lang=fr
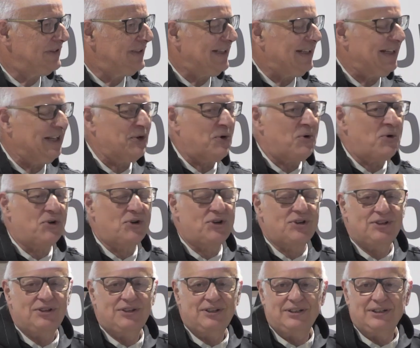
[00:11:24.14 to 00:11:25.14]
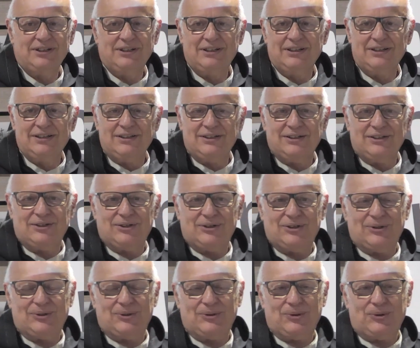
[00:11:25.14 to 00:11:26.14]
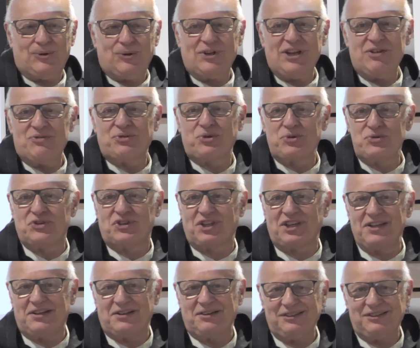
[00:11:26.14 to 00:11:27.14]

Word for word: Et donc, on est frustré.